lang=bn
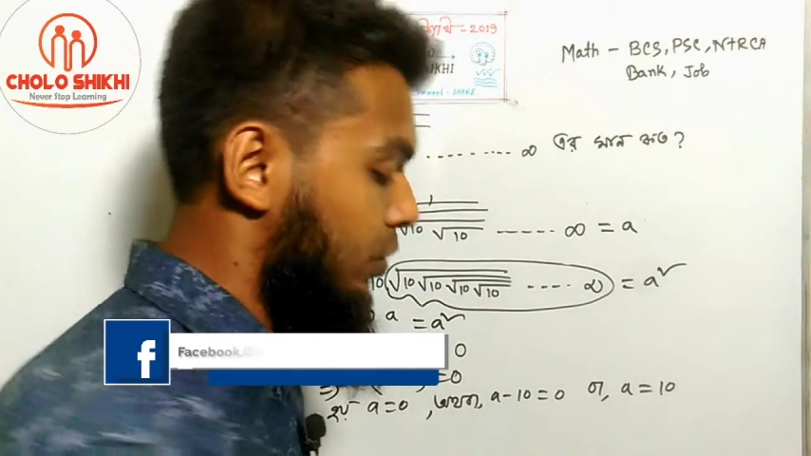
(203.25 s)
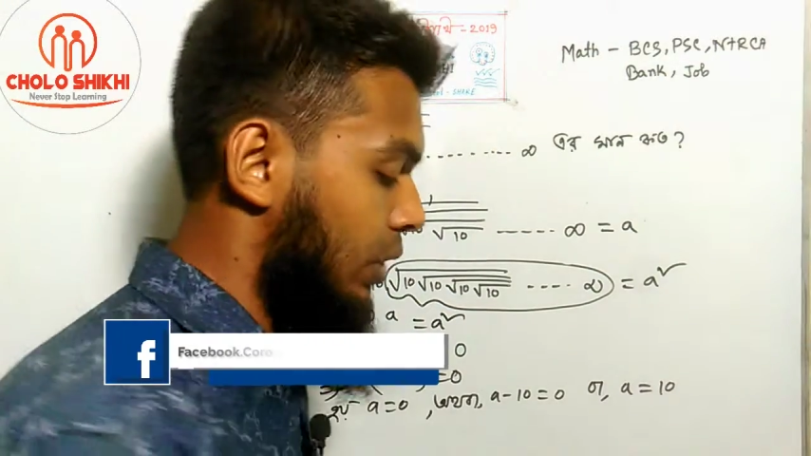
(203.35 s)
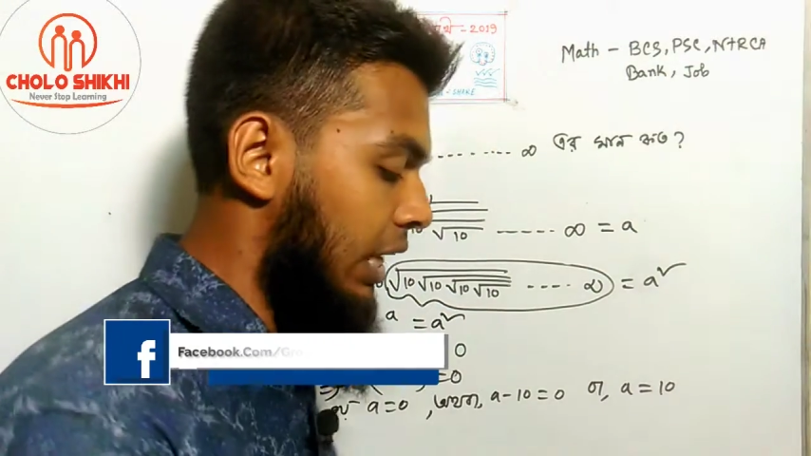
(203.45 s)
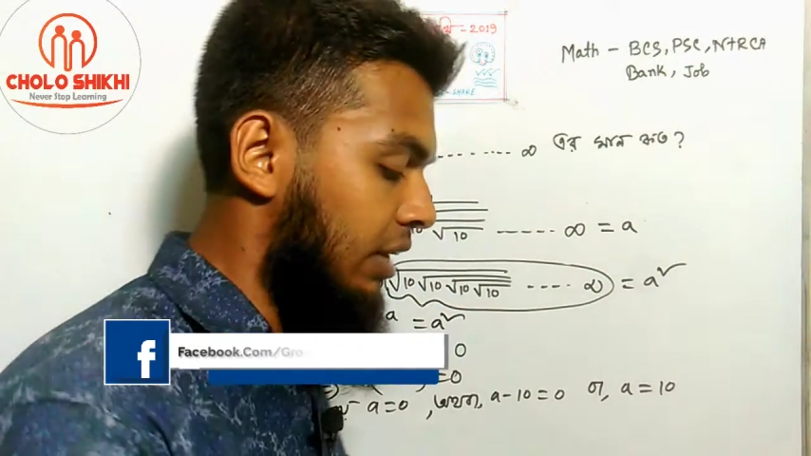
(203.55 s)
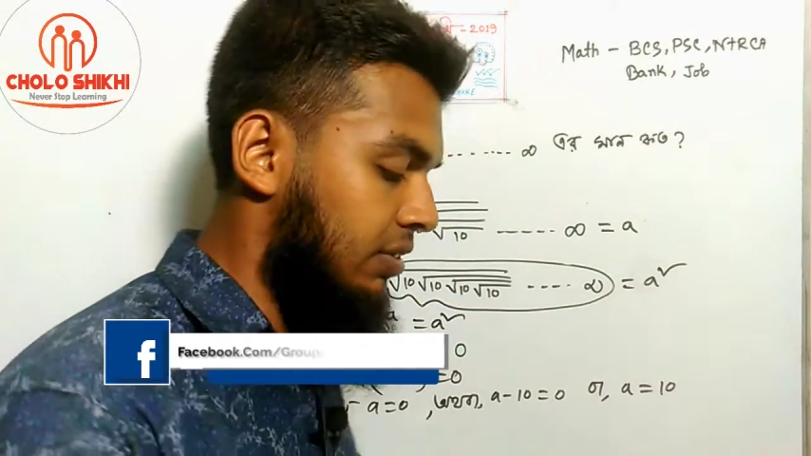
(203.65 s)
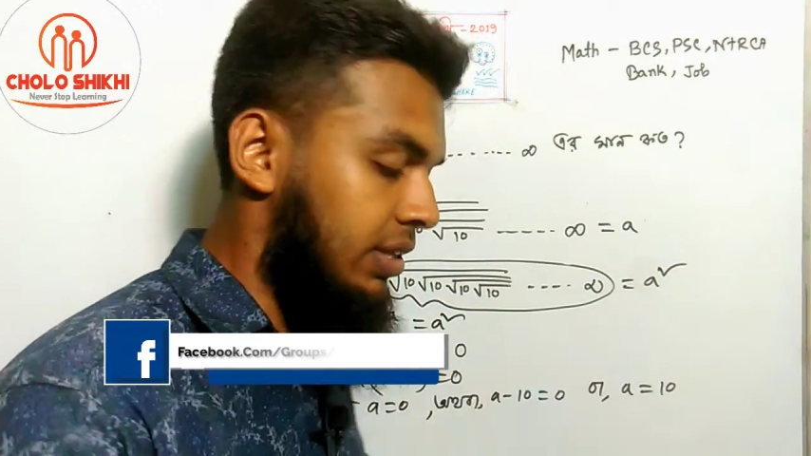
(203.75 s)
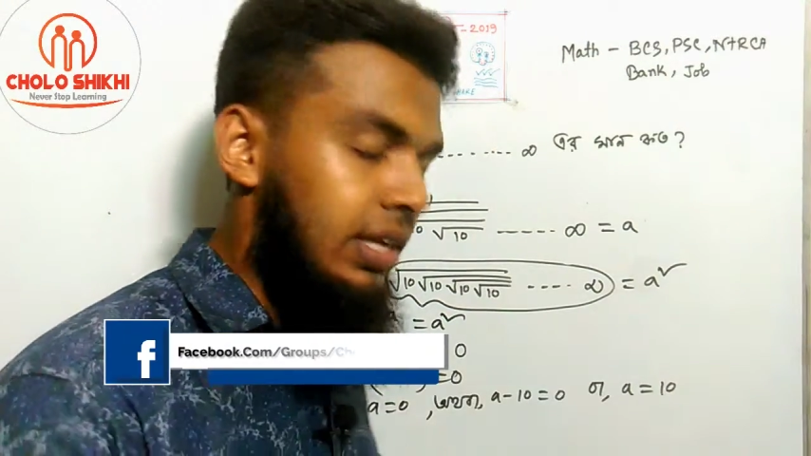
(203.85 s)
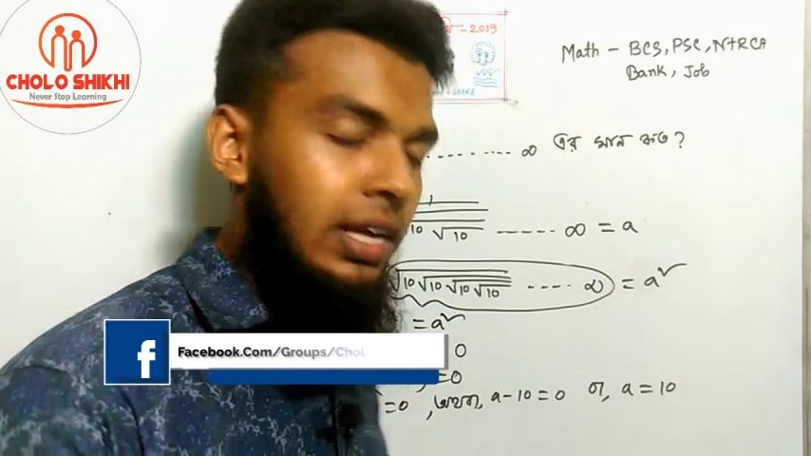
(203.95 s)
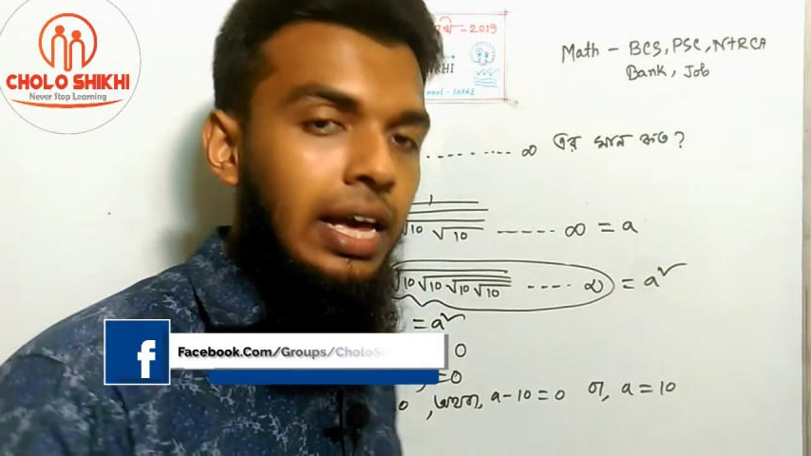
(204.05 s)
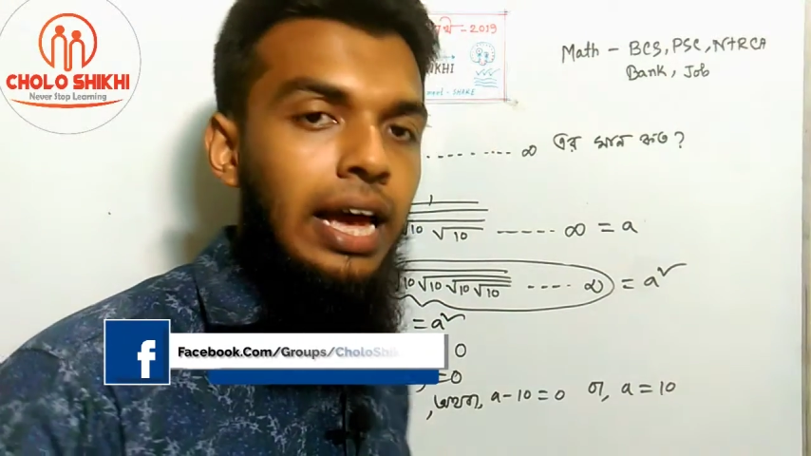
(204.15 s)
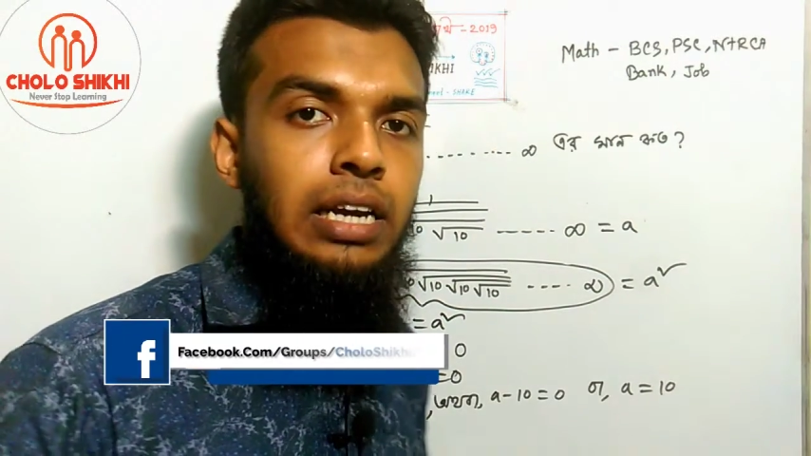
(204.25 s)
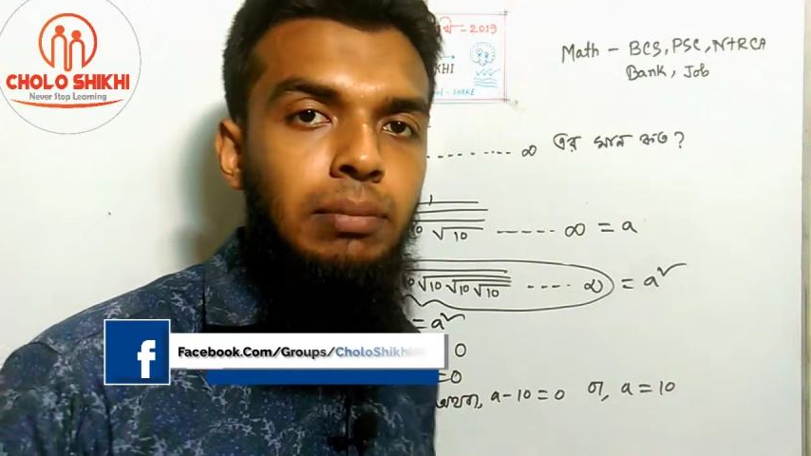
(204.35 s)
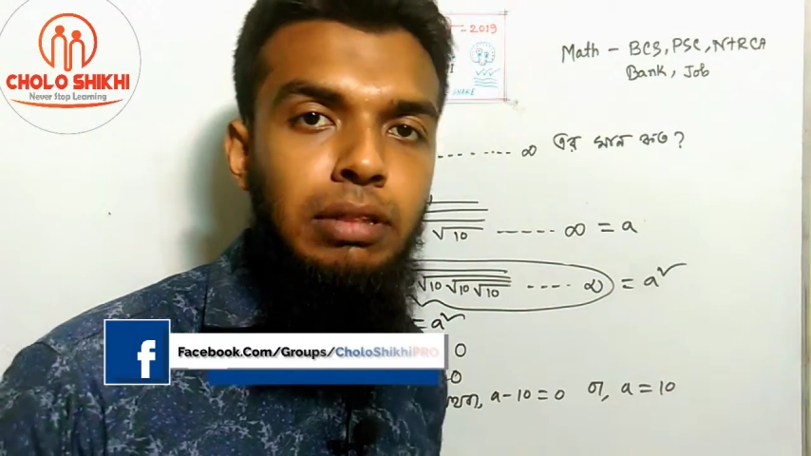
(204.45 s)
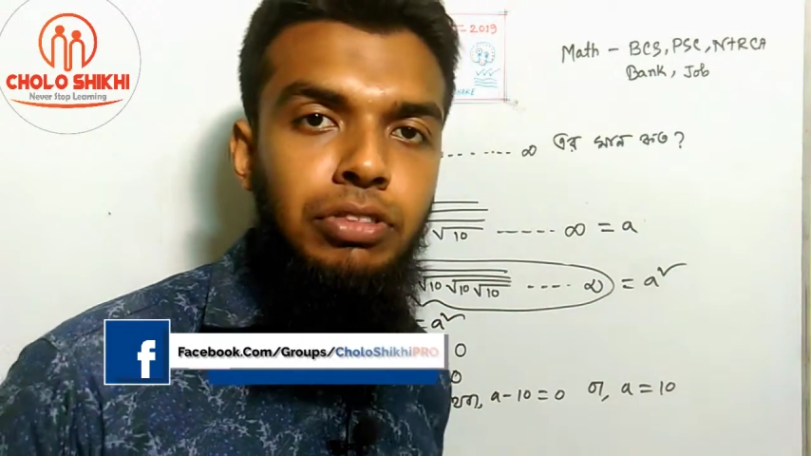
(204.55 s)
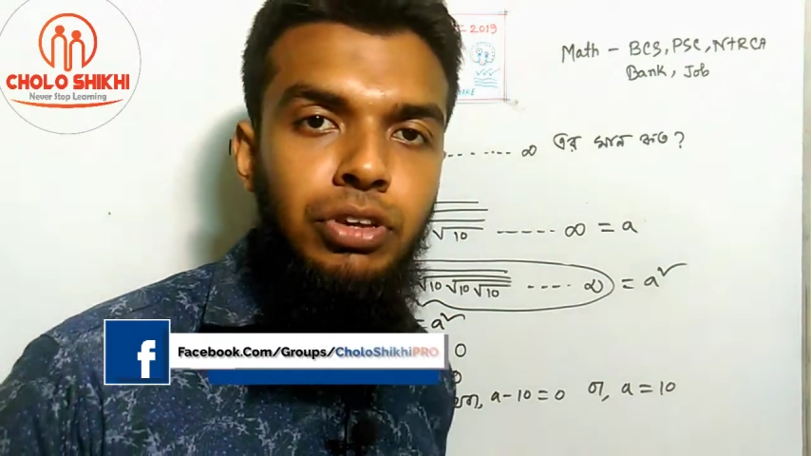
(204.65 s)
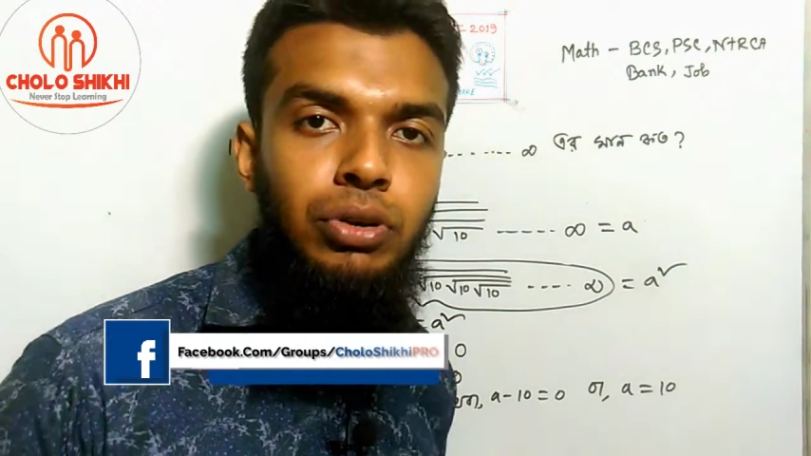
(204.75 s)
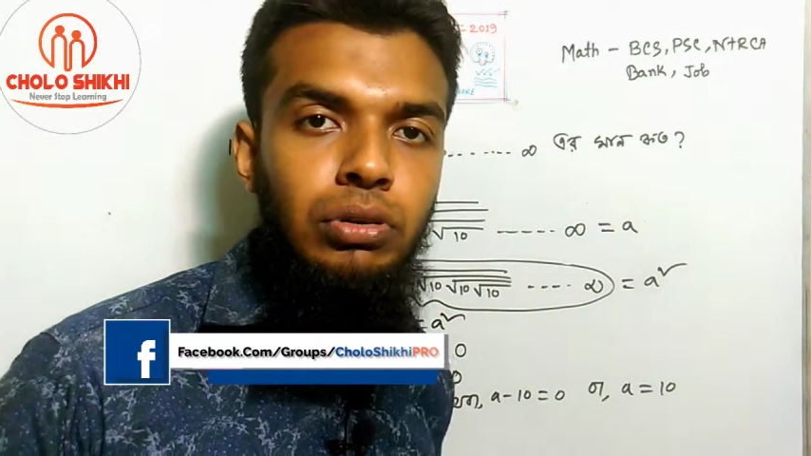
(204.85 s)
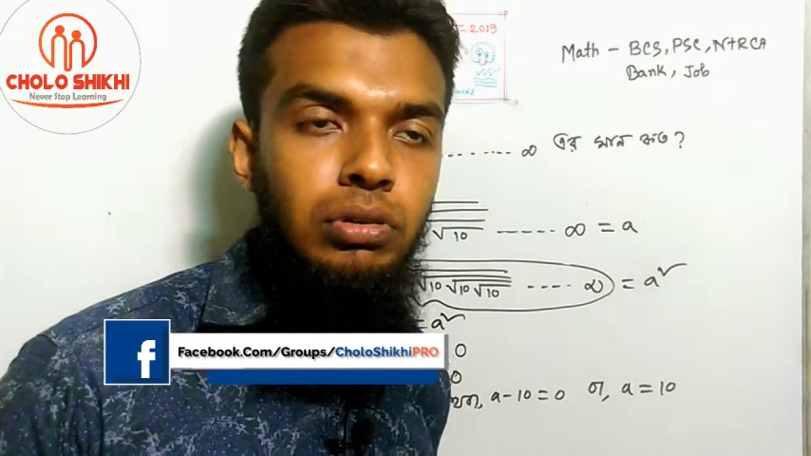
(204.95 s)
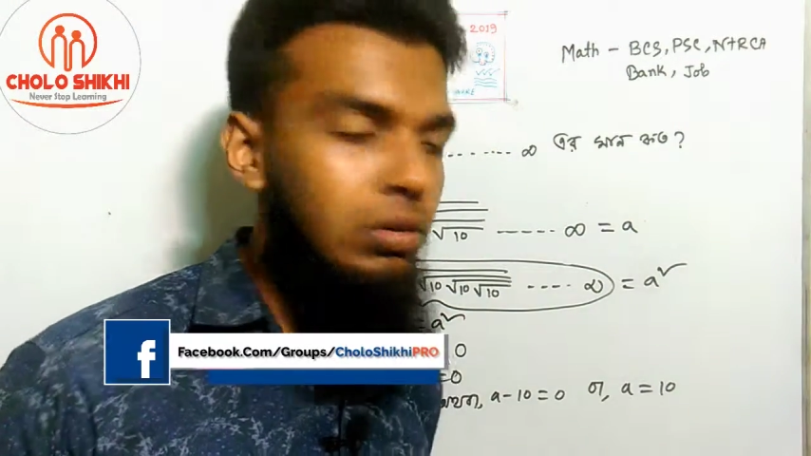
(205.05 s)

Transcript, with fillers: চলে আসছে একটা মান জিরো